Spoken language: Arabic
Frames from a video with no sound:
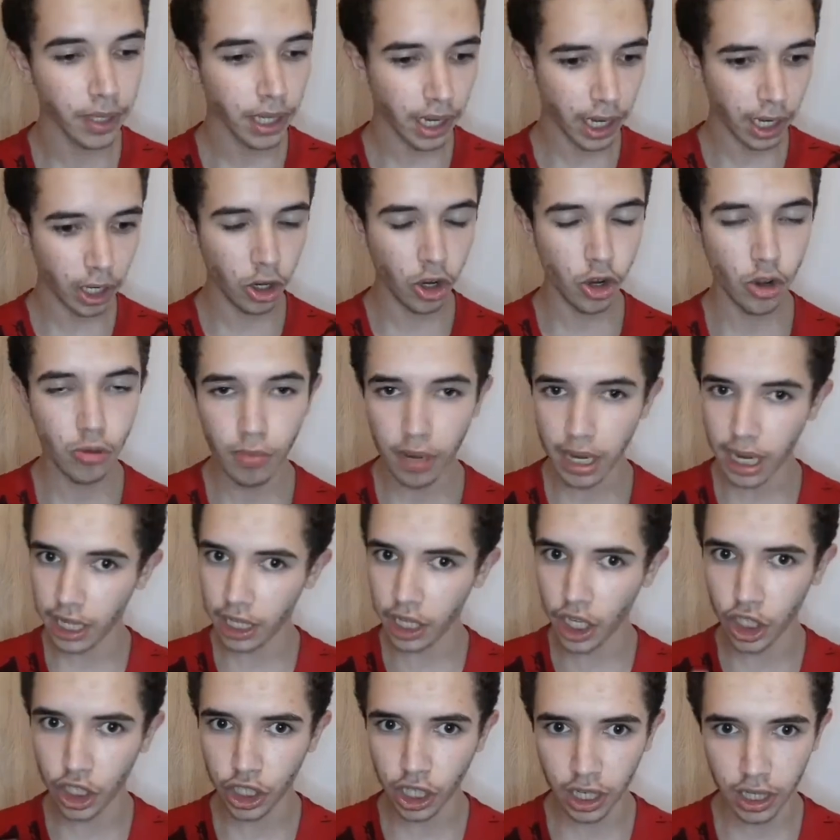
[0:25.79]
اليوم
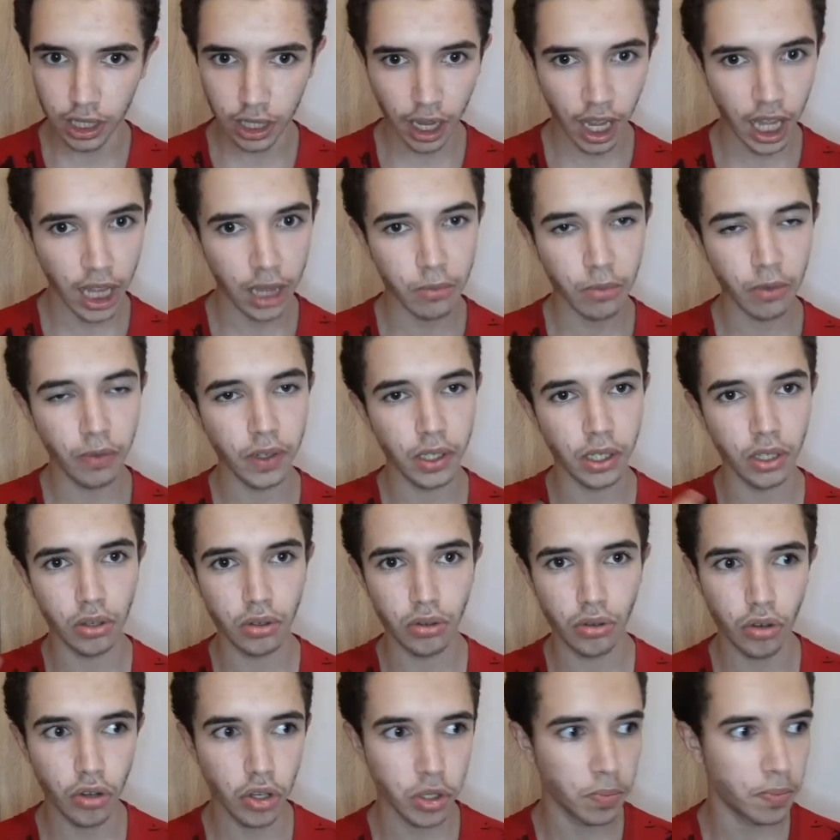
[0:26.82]
ايديجا يتقدموا
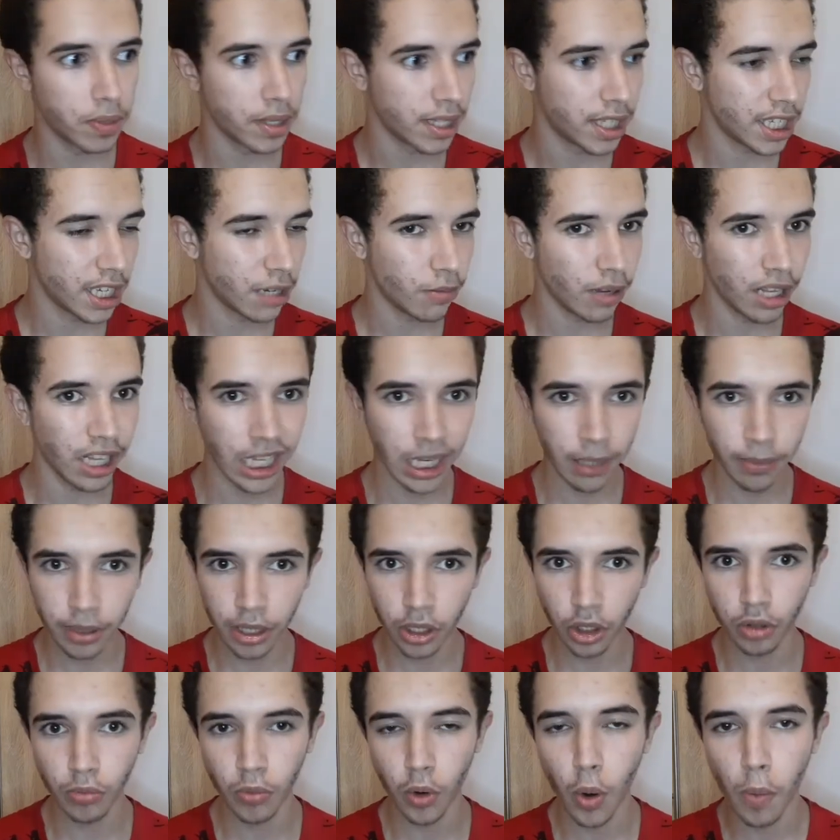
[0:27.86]
فينيسيوس بنزيما اللاعبين
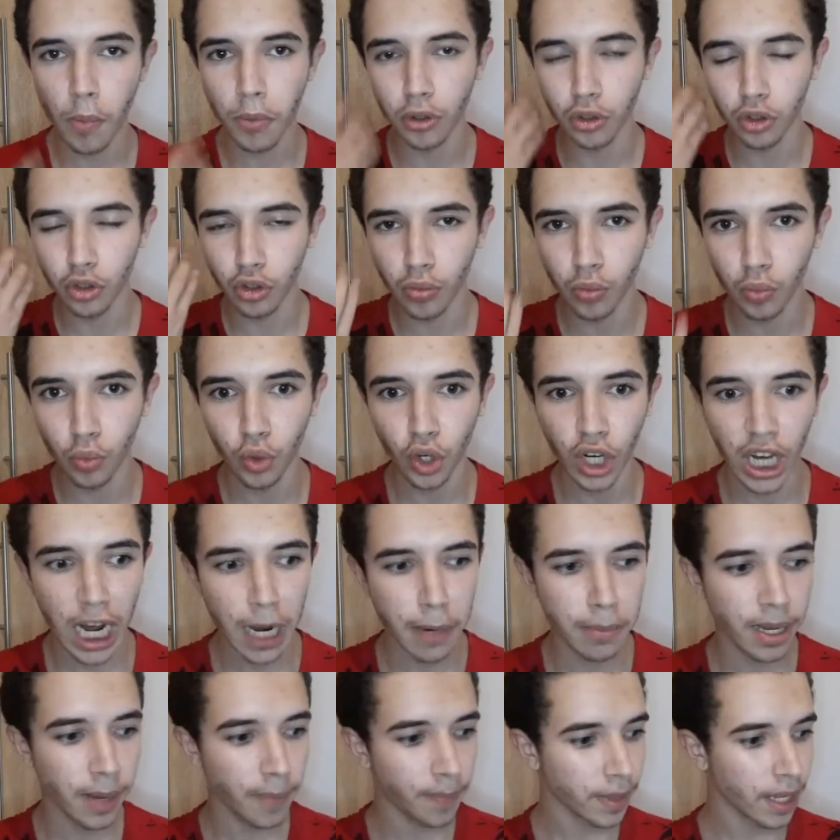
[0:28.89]
هذوما هم نجوم
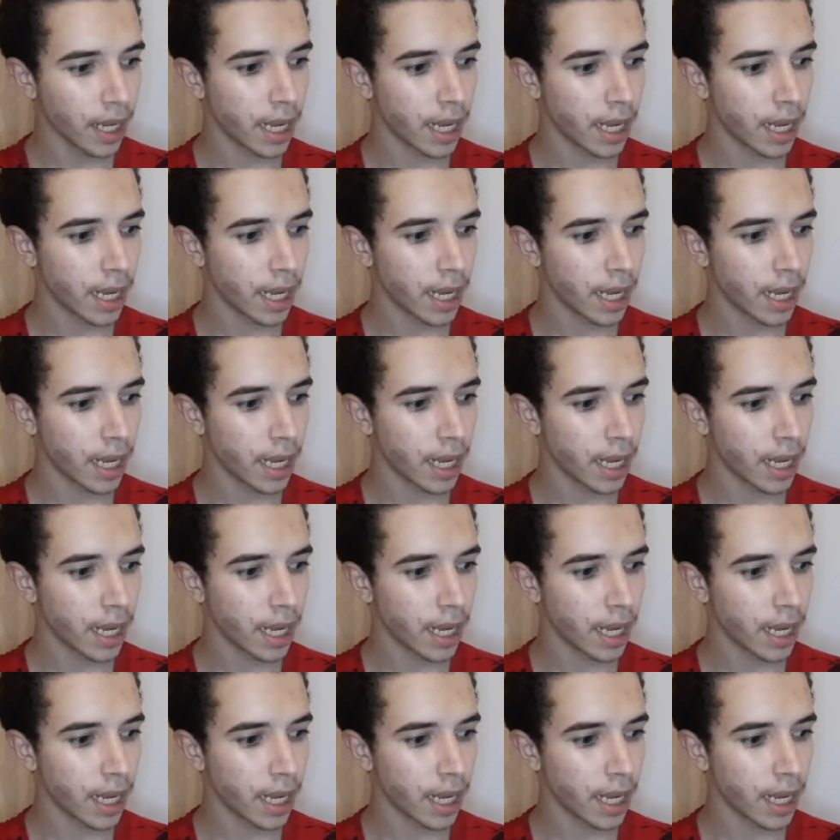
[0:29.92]
المقابله